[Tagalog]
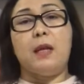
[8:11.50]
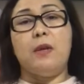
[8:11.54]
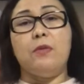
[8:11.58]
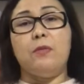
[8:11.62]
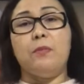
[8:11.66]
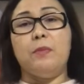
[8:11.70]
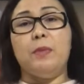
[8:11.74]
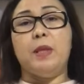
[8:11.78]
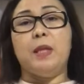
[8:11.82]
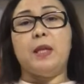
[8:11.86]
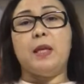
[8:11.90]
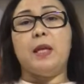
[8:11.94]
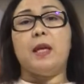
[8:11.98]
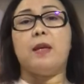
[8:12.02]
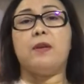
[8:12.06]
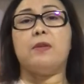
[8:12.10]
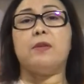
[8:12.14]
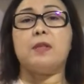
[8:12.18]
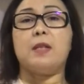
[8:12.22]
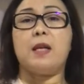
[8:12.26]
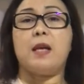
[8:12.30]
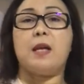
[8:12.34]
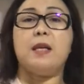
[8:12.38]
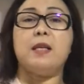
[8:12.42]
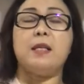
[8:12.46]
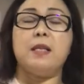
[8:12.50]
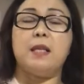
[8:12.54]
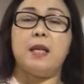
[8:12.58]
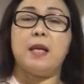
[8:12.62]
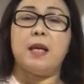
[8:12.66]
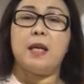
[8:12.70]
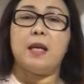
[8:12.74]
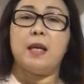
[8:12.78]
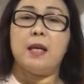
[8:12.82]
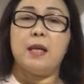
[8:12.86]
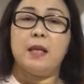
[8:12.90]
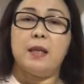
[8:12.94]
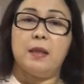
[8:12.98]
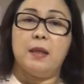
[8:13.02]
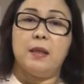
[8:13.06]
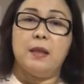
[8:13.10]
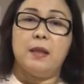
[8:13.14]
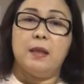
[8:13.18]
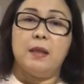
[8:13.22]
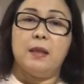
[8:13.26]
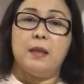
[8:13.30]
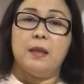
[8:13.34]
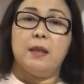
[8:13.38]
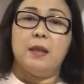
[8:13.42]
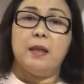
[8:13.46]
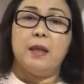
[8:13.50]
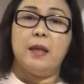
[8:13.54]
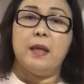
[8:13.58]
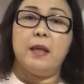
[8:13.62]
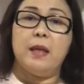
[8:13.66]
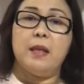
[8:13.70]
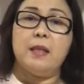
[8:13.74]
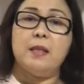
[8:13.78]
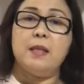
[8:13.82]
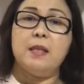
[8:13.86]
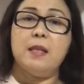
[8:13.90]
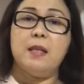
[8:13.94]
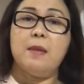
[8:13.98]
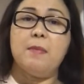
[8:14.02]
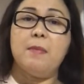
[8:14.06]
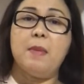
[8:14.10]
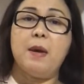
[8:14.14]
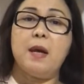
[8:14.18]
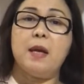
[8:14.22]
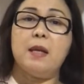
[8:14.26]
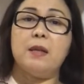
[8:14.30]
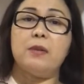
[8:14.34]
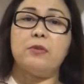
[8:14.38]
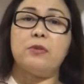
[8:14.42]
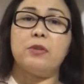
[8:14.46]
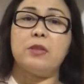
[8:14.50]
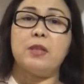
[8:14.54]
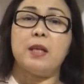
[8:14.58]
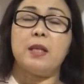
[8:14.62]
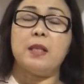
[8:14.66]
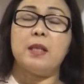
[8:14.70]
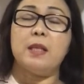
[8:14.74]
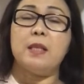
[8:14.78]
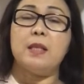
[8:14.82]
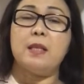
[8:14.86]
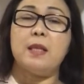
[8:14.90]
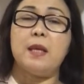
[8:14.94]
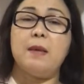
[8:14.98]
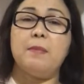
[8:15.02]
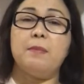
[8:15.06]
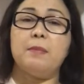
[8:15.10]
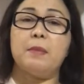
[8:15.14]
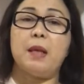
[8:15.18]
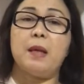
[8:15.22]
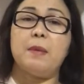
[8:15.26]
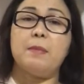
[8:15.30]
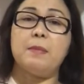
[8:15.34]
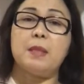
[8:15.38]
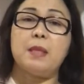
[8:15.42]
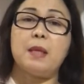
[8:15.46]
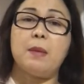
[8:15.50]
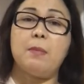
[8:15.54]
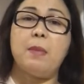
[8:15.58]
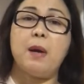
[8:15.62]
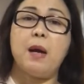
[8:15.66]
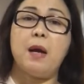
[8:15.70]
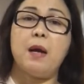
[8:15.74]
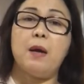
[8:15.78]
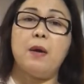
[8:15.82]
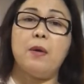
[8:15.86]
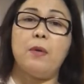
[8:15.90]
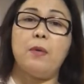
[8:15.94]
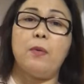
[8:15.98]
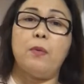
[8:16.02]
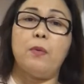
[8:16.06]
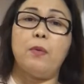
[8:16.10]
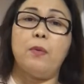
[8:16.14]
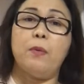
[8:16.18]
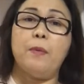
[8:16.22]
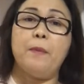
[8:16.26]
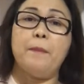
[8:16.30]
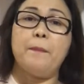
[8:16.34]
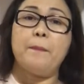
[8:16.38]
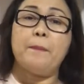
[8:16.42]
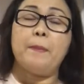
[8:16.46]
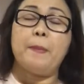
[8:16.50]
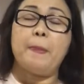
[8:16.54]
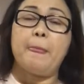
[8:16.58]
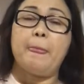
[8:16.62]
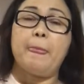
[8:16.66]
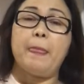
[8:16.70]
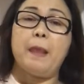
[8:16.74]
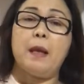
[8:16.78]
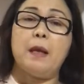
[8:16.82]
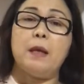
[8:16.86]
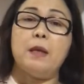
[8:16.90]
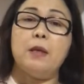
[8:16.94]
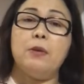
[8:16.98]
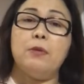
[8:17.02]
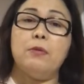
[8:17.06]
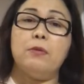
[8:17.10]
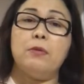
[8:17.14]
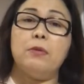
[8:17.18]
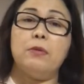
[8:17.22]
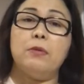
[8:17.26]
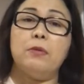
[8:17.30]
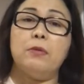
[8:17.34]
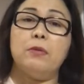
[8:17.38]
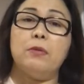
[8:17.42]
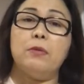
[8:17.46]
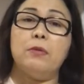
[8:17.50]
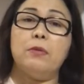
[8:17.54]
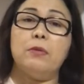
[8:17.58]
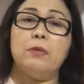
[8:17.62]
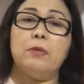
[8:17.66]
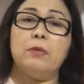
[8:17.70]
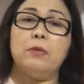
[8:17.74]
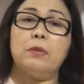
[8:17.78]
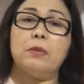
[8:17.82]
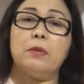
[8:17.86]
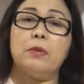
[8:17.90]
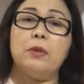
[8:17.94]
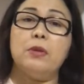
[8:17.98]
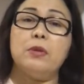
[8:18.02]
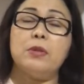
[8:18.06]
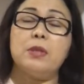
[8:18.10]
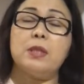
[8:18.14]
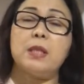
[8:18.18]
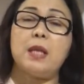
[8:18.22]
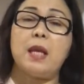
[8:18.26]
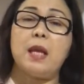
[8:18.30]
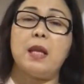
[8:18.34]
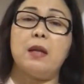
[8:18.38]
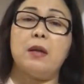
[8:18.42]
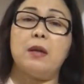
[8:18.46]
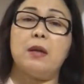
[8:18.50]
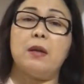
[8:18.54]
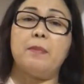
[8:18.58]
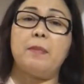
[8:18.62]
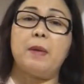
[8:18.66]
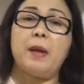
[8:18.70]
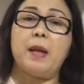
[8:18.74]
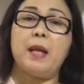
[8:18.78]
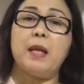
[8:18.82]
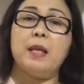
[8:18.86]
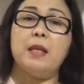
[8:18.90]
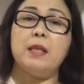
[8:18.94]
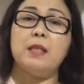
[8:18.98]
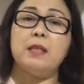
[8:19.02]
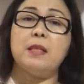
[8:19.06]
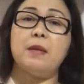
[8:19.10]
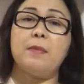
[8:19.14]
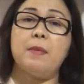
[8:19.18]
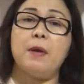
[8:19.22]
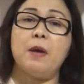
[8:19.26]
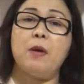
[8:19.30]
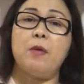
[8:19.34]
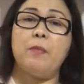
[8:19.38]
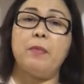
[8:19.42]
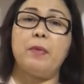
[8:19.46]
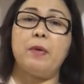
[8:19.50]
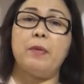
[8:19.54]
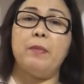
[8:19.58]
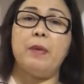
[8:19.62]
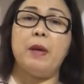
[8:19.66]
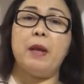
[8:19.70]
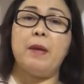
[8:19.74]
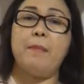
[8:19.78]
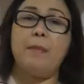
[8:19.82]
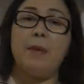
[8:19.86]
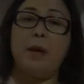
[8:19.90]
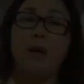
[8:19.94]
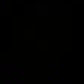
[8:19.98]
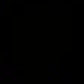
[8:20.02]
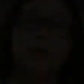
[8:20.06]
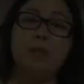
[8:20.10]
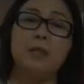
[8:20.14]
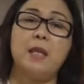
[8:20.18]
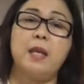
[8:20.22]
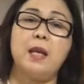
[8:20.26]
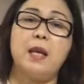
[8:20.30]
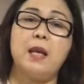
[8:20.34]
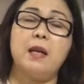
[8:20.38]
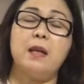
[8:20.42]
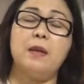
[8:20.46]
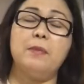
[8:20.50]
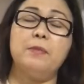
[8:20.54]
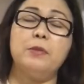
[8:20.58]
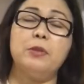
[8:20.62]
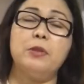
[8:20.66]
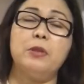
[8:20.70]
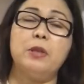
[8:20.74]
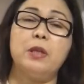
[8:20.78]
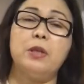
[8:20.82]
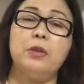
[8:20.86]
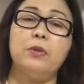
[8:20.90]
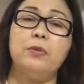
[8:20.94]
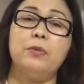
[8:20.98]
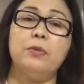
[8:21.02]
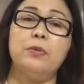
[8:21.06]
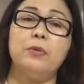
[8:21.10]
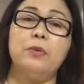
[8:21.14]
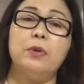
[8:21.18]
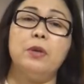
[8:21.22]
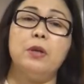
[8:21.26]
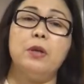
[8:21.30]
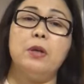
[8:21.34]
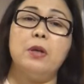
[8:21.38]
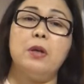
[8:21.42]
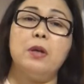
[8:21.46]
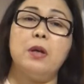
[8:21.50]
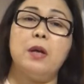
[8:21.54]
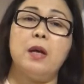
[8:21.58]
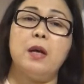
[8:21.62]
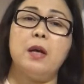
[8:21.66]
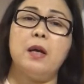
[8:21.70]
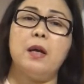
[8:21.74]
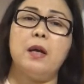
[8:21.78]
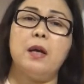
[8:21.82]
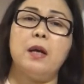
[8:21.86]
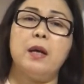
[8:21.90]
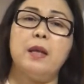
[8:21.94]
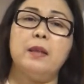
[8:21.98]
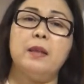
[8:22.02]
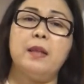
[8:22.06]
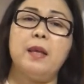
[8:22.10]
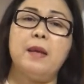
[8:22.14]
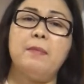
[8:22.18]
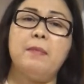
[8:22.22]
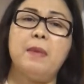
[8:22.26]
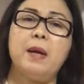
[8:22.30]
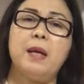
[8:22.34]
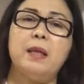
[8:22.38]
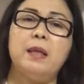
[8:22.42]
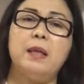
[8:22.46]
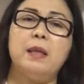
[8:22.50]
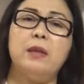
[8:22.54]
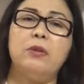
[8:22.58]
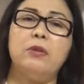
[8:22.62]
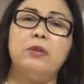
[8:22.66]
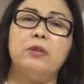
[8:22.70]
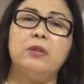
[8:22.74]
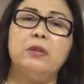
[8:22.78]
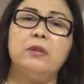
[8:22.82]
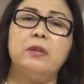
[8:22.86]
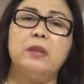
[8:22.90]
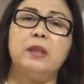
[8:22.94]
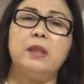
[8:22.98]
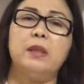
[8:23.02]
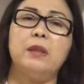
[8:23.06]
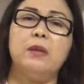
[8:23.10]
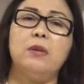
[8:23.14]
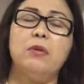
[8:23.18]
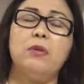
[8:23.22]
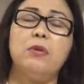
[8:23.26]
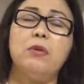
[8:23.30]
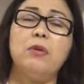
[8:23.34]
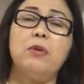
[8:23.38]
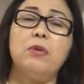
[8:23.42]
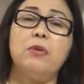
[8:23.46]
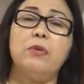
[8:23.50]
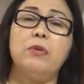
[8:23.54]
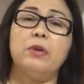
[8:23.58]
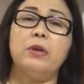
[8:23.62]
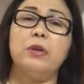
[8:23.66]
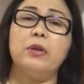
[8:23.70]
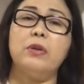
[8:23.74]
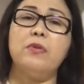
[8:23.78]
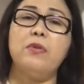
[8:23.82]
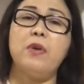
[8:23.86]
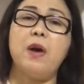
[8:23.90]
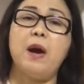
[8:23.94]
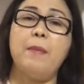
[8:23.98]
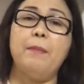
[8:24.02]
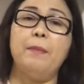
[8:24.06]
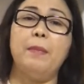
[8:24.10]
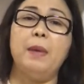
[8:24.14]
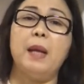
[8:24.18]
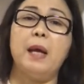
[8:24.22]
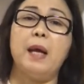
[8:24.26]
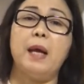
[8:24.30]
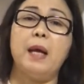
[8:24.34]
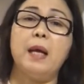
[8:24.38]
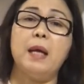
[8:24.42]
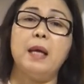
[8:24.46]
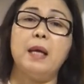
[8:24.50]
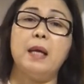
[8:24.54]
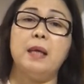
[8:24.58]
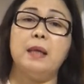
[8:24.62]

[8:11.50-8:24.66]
yung binigay ko sa kanya and sinamahan ko siya at the same time sa bangko yung, yung seller para hindi siya magproblema. Kasi alam niyo na yung uh, anti-money laundering law or yung AMLA,